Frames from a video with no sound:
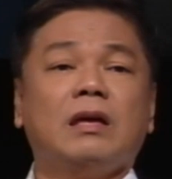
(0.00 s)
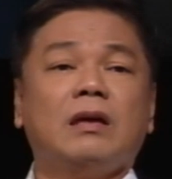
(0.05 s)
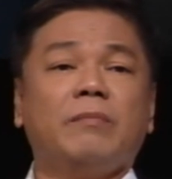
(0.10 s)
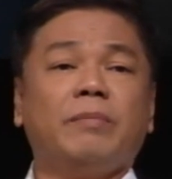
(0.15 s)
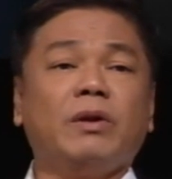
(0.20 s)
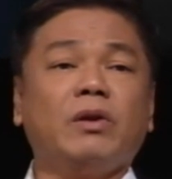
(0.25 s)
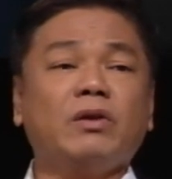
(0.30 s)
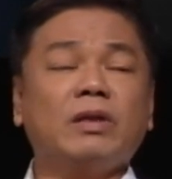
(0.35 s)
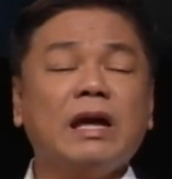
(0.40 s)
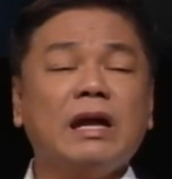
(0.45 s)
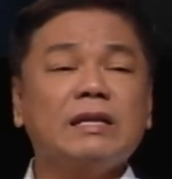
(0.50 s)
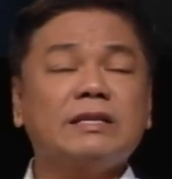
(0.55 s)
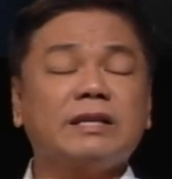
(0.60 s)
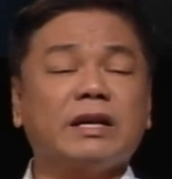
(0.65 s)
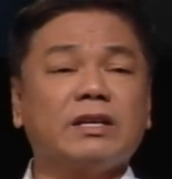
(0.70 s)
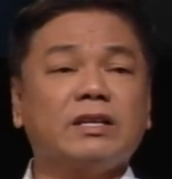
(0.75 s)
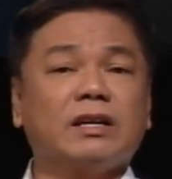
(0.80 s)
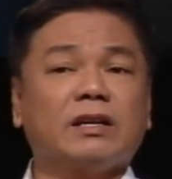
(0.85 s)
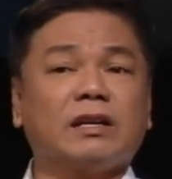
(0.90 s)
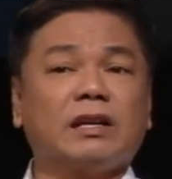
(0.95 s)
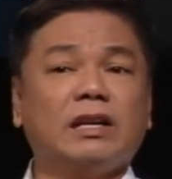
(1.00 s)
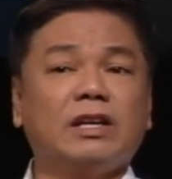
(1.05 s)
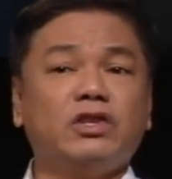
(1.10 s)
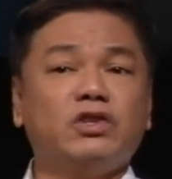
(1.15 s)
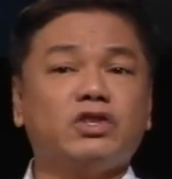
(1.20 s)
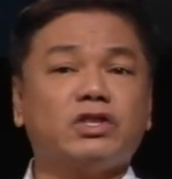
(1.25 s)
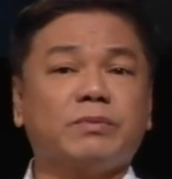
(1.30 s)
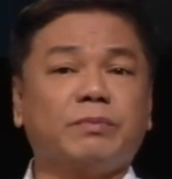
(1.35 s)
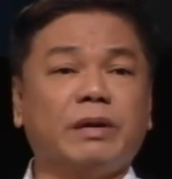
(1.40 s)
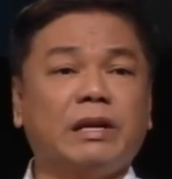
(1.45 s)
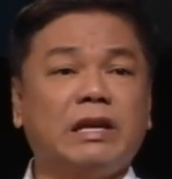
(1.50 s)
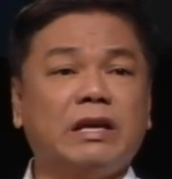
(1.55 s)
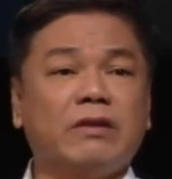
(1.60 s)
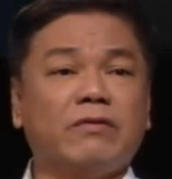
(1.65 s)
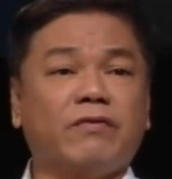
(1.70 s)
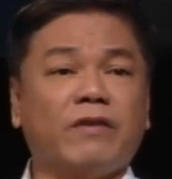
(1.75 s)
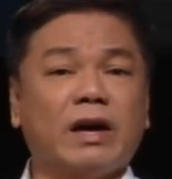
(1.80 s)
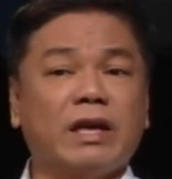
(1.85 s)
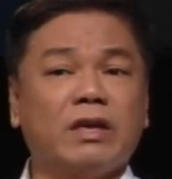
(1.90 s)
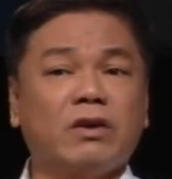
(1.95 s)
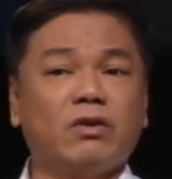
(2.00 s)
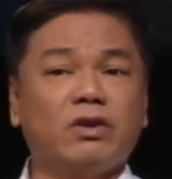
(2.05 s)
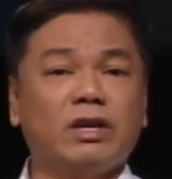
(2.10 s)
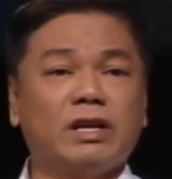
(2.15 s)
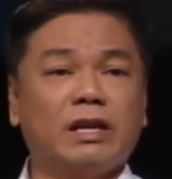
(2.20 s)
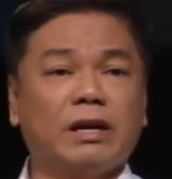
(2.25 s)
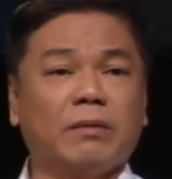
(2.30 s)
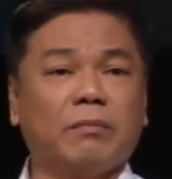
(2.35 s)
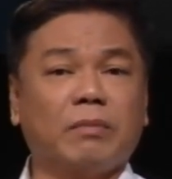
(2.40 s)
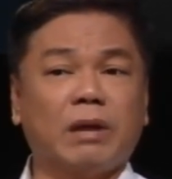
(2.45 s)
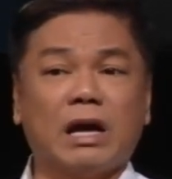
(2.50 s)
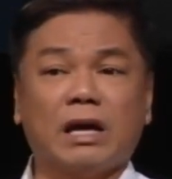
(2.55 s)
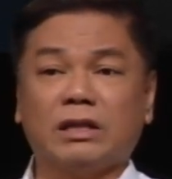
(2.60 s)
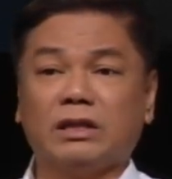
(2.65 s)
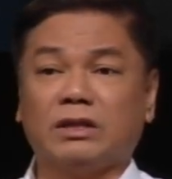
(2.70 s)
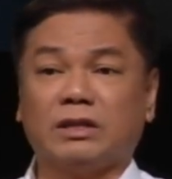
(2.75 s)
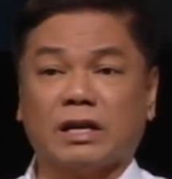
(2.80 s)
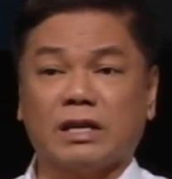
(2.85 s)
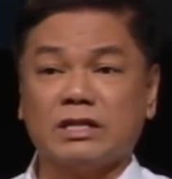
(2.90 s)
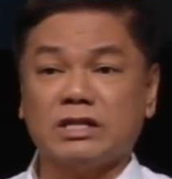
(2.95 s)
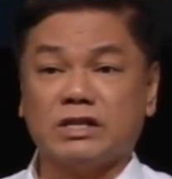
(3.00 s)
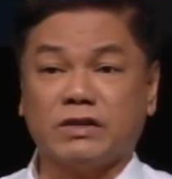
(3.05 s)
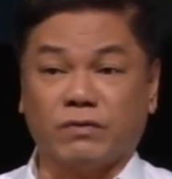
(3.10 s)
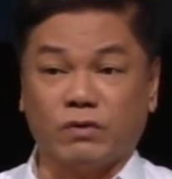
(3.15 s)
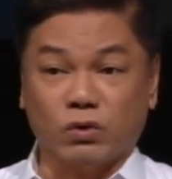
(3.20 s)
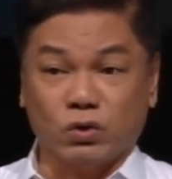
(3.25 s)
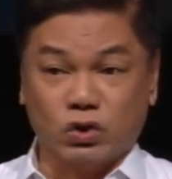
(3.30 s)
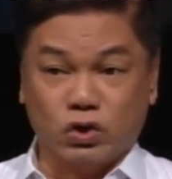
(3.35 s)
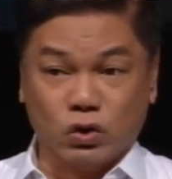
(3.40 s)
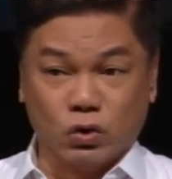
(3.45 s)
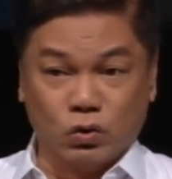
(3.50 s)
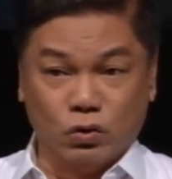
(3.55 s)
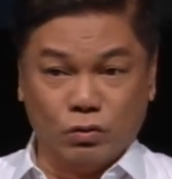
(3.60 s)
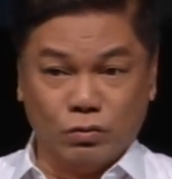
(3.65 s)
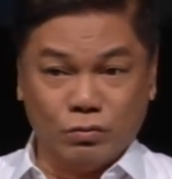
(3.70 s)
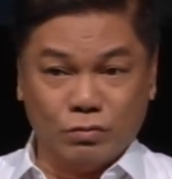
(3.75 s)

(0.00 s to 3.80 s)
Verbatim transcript: Pero dahil sa kanyang religious belief, ayaw niya ng blood transfusion.